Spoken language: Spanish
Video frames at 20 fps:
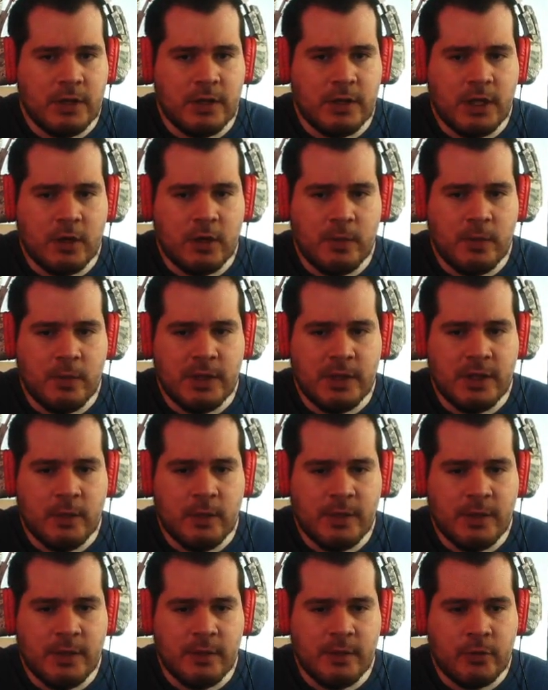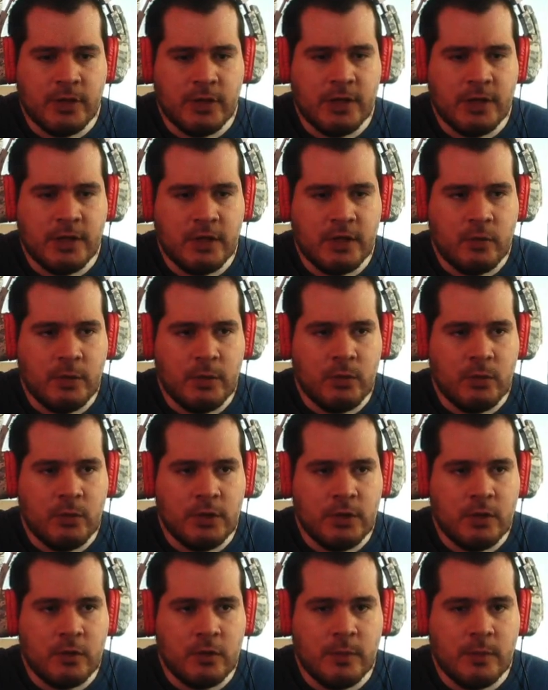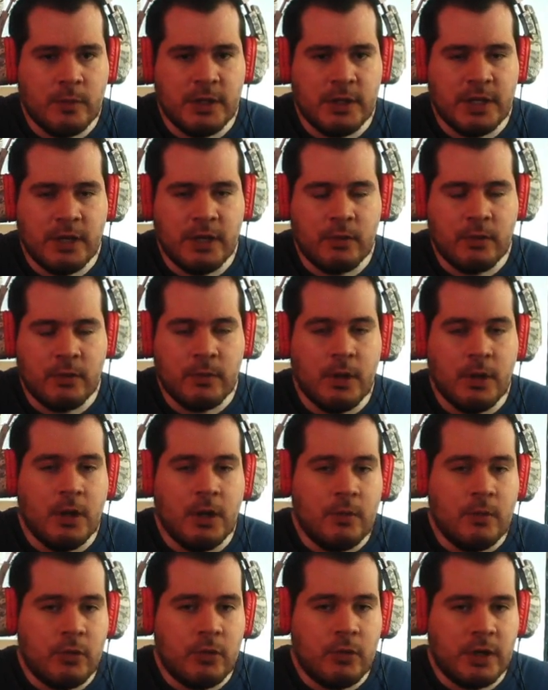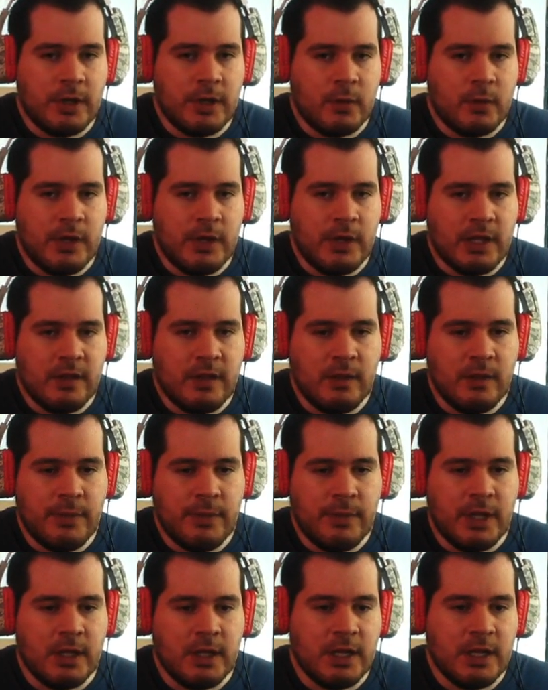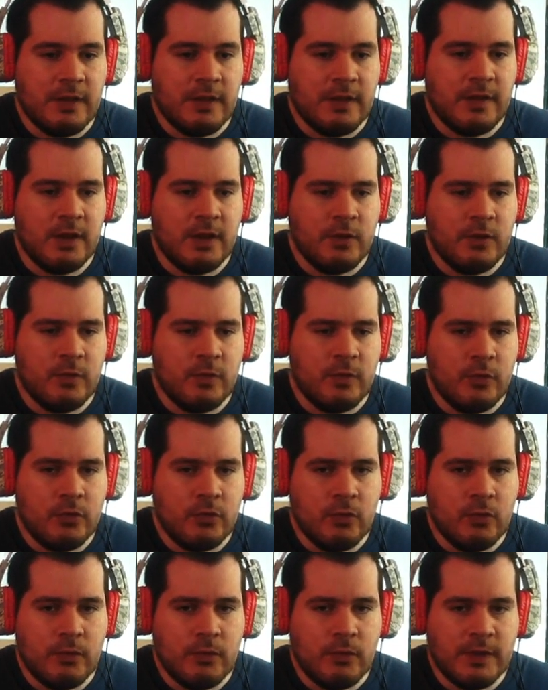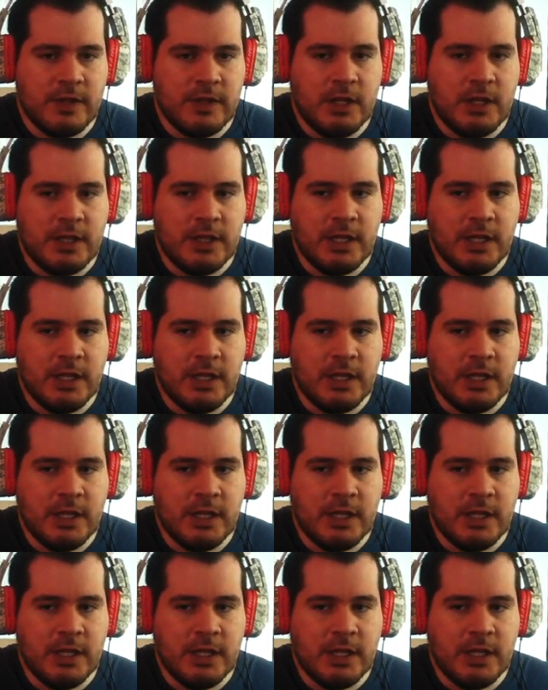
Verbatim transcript: y comenta. Lo más importante es tu me gusta y tu comentario. Porque recuerda que siempre, gracias al algoritmo de YouTube, nos facilita